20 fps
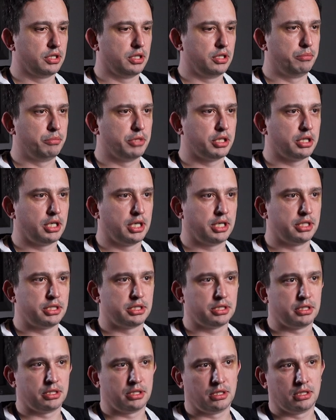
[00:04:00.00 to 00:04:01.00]

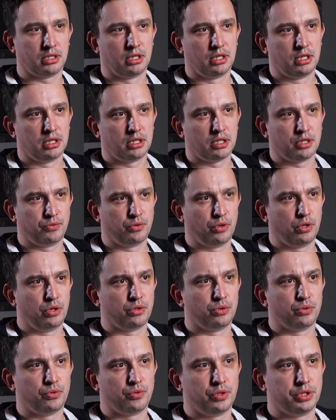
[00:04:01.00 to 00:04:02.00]
имитации того или
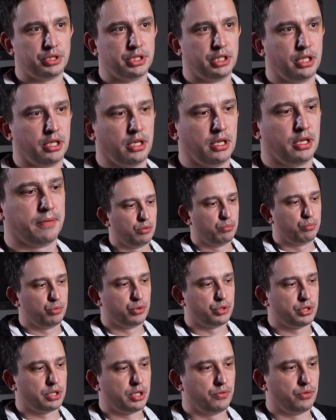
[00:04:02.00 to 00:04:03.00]
иного изделия.
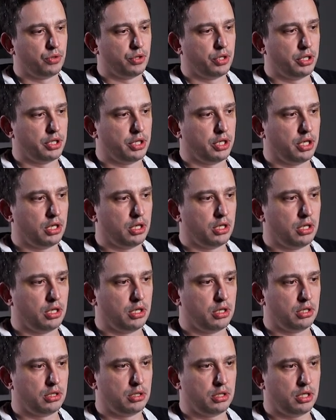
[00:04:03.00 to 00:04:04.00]
После того, как
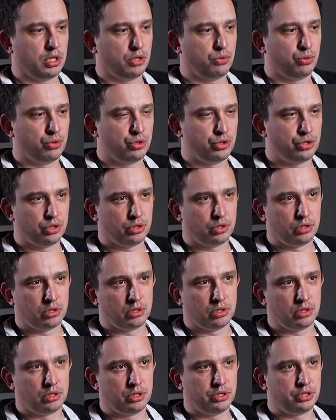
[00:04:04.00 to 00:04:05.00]
я
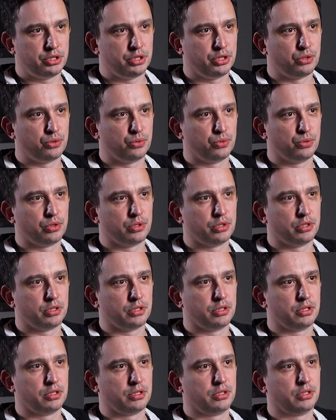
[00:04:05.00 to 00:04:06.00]
окончил институт,
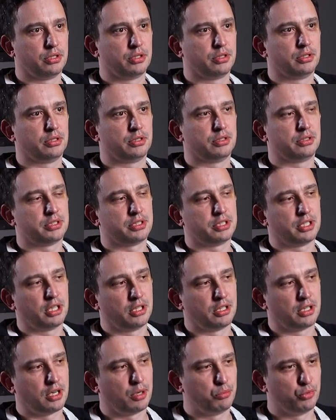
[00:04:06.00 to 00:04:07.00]
э,
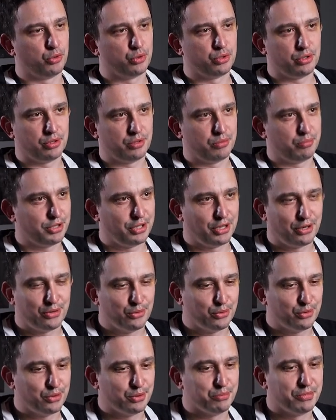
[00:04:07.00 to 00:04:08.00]
стал работать
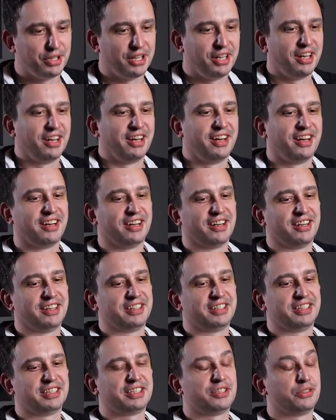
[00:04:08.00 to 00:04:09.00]
педагогом.
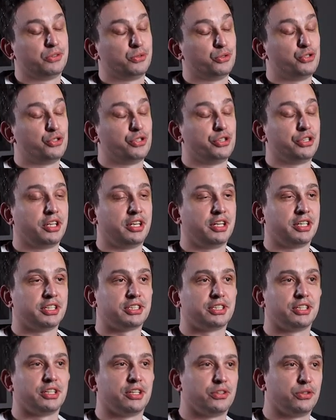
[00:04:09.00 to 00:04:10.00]
Э, это очень
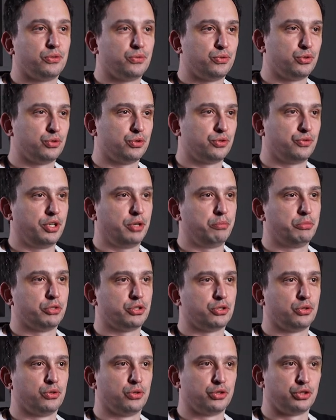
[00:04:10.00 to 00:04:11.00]
интересная, но в то же время
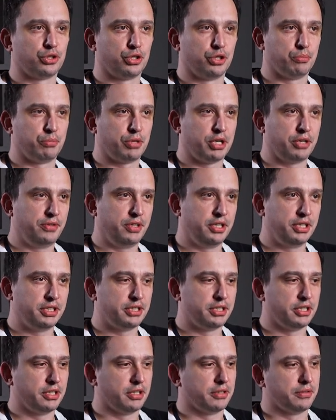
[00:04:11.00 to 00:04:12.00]
сложная
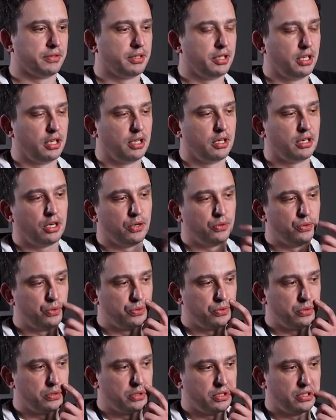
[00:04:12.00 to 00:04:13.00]
профессия.
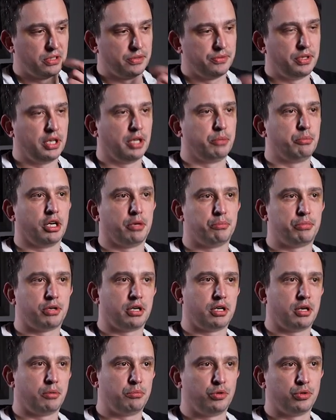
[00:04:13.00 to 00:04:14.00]
Какое-то время я
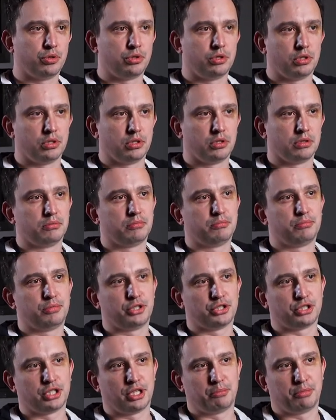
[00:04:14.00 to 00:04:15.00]
проработал,
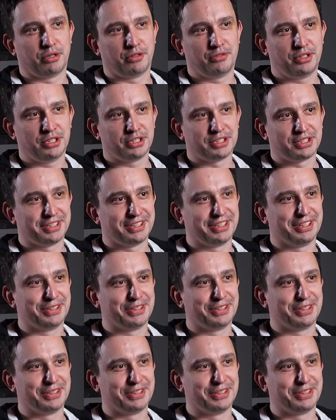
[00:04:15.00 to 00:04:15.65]
пришла повестка,